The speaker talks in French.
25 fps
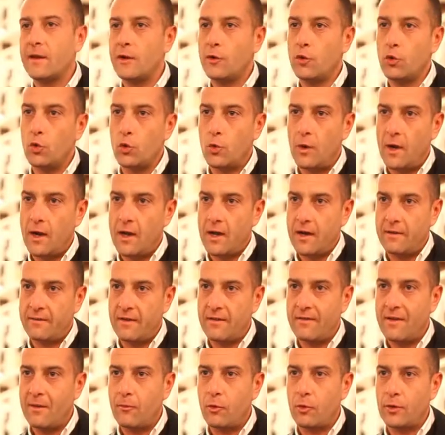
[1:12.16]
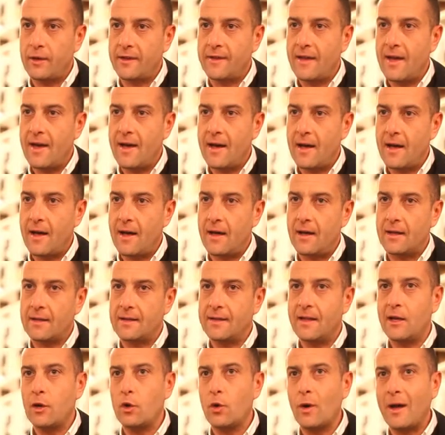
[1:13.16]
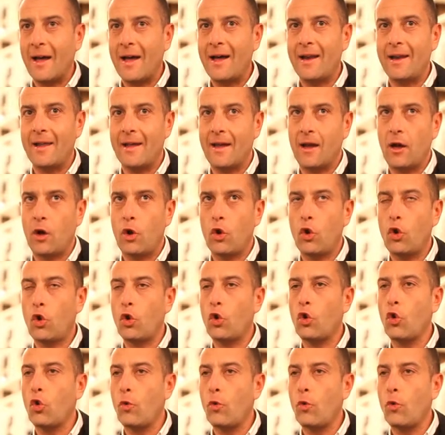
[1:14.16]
d'un certain niveau. J'ai créé le